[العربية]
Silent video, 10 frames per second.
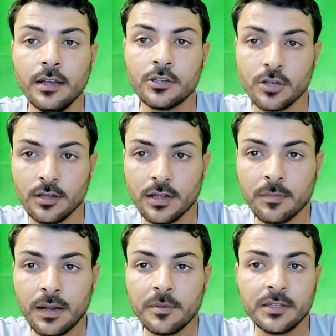ان شاء الله
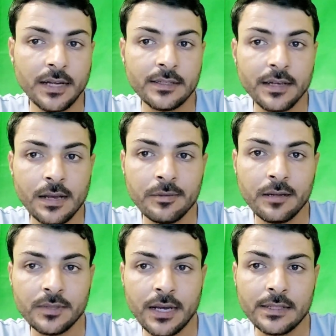رب العالمين انت عندك قبل
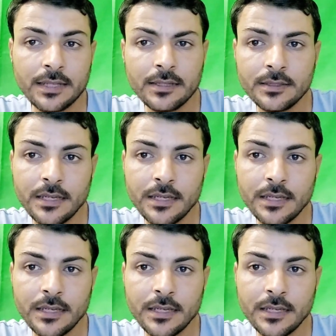الامتحان تلات